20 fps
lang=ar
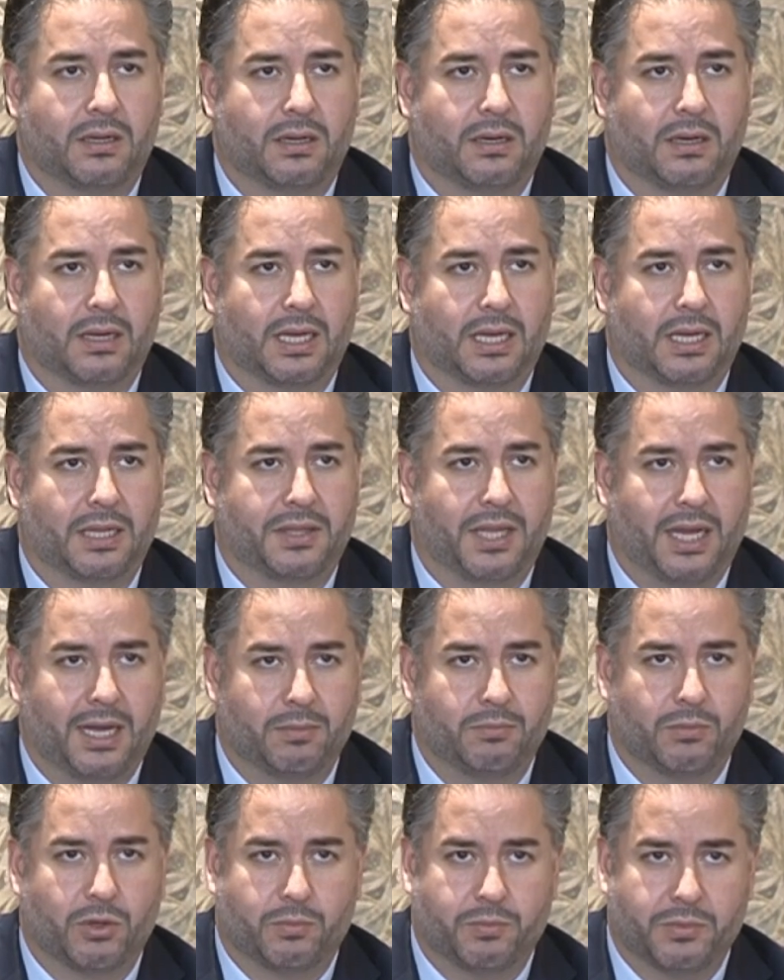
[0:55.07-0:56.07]

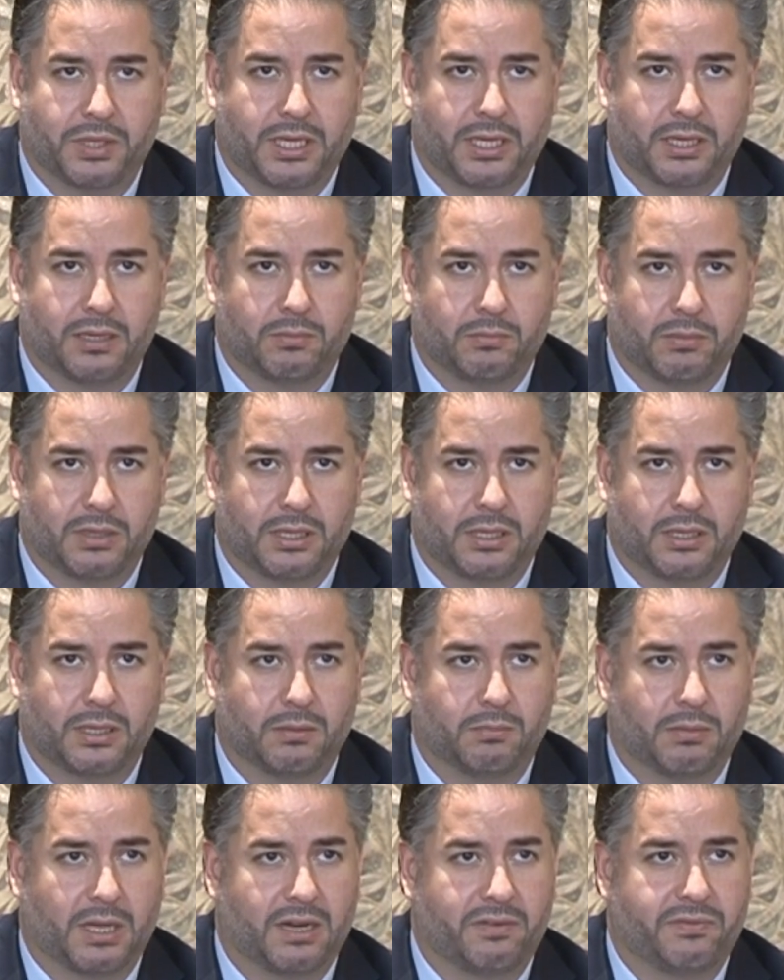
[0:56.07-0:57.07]
لدعم لبنان
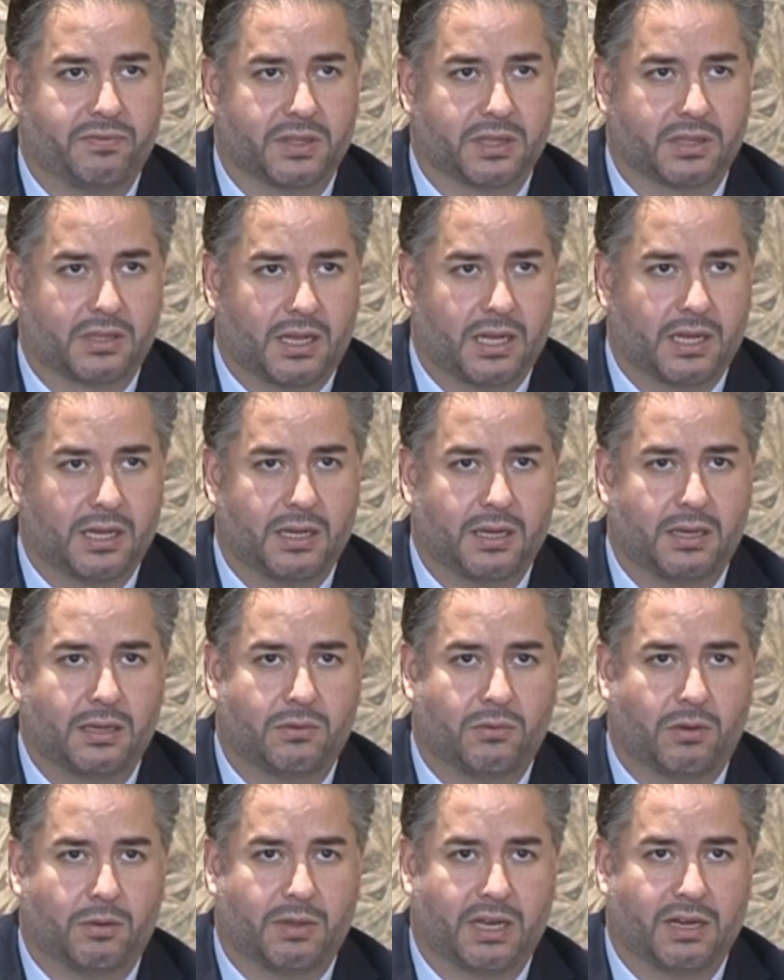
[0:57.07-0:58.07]
بملف
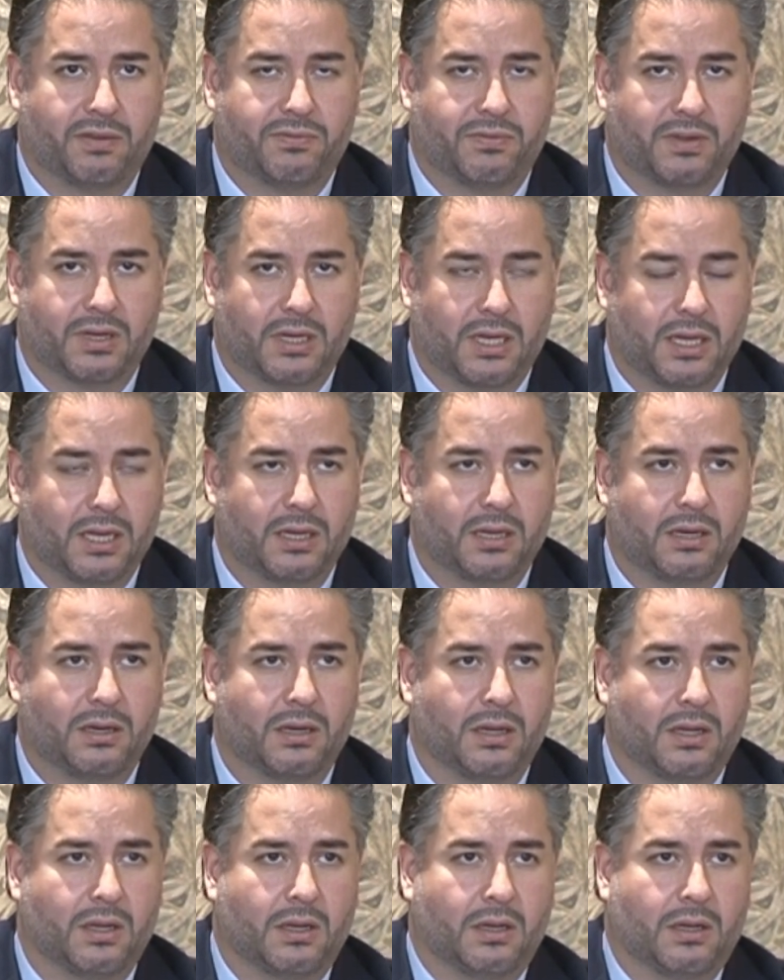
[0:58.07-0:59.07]
الطاقة وملف النقل
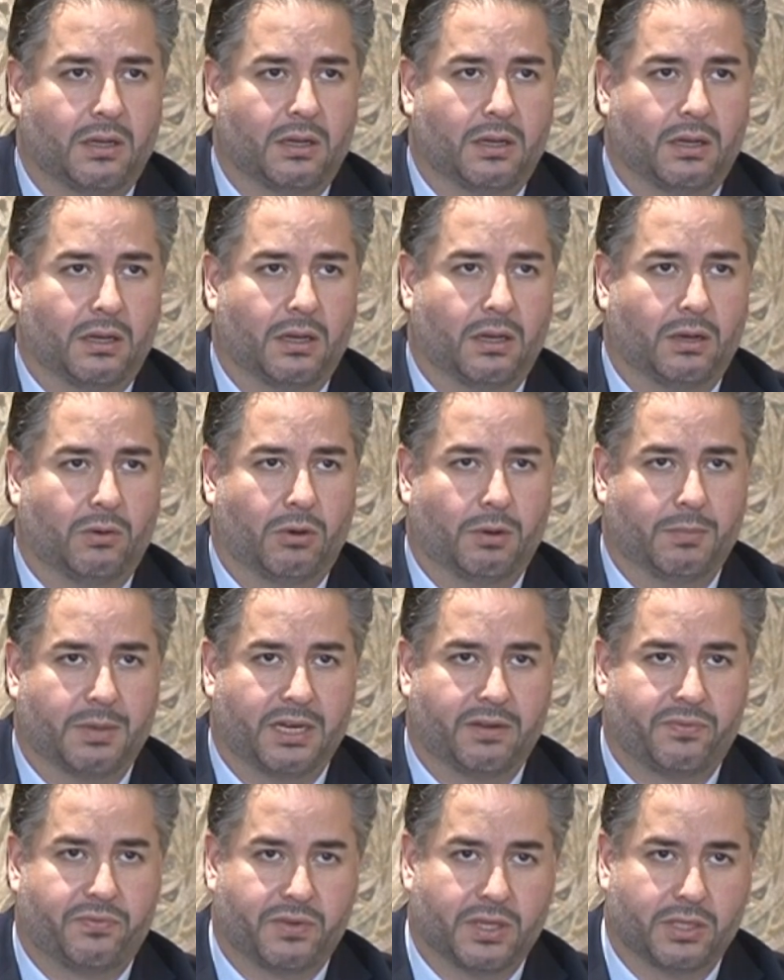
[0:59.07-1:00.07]
آه،
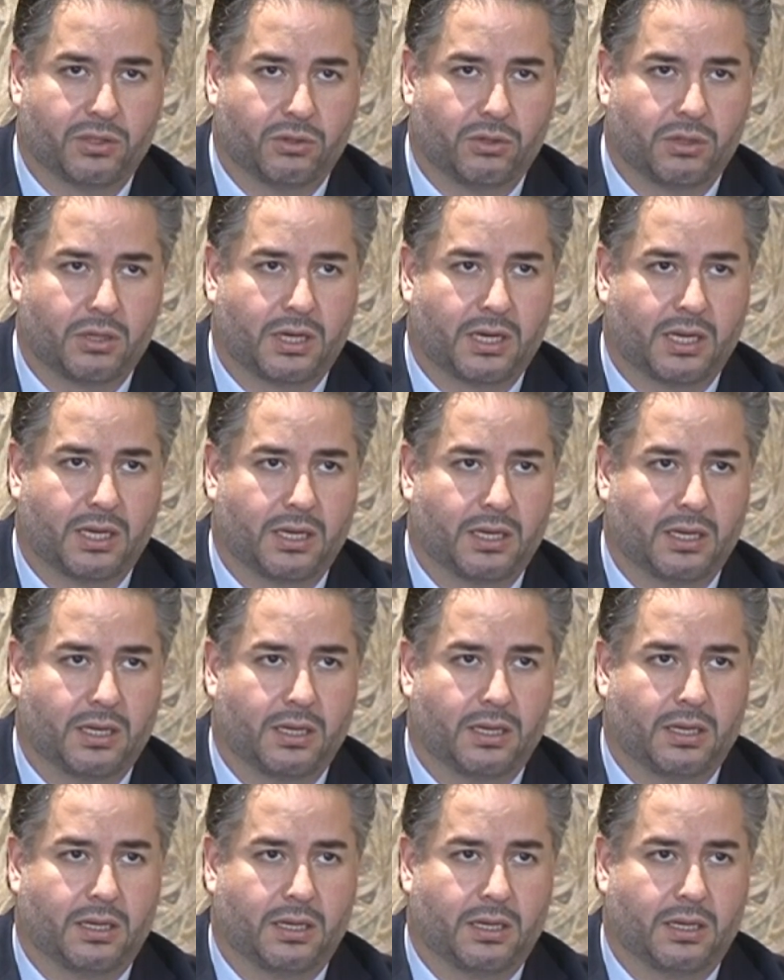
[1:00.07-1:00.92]
وملفات أخرى